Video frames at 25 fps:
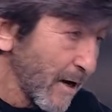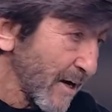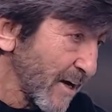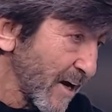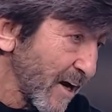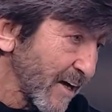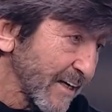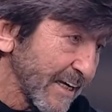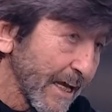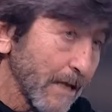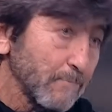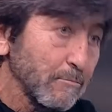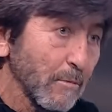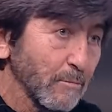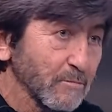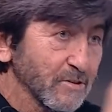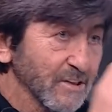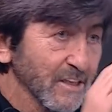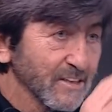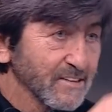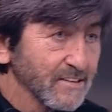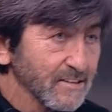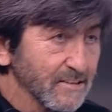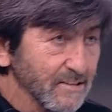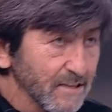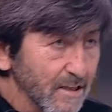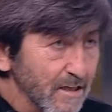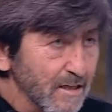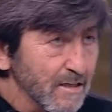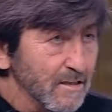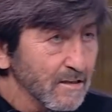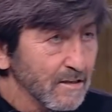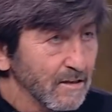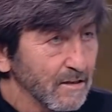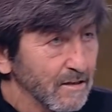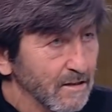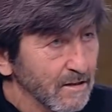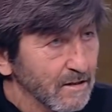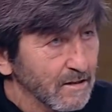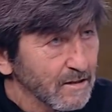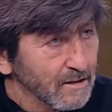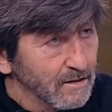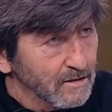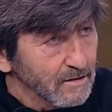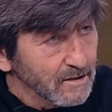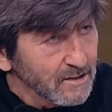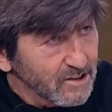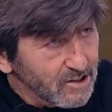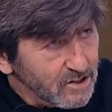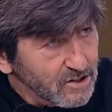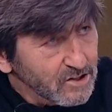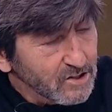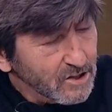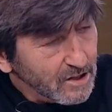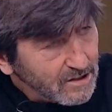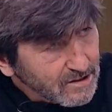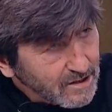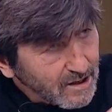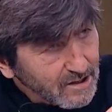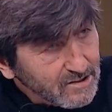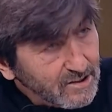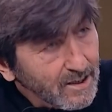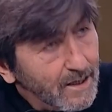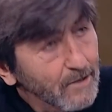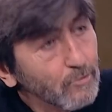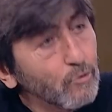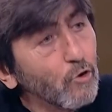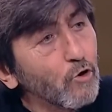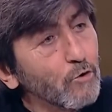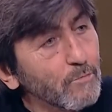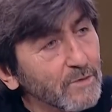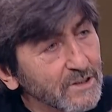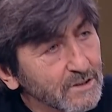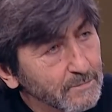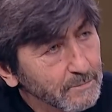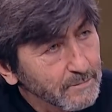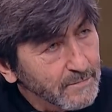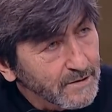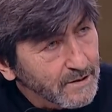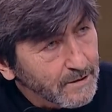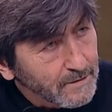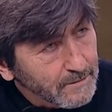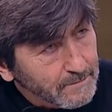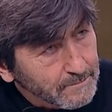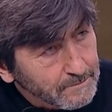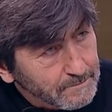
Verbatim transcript: Ayağa gelmemiş aslında. İkinci sarıdan atılan görmedim mi?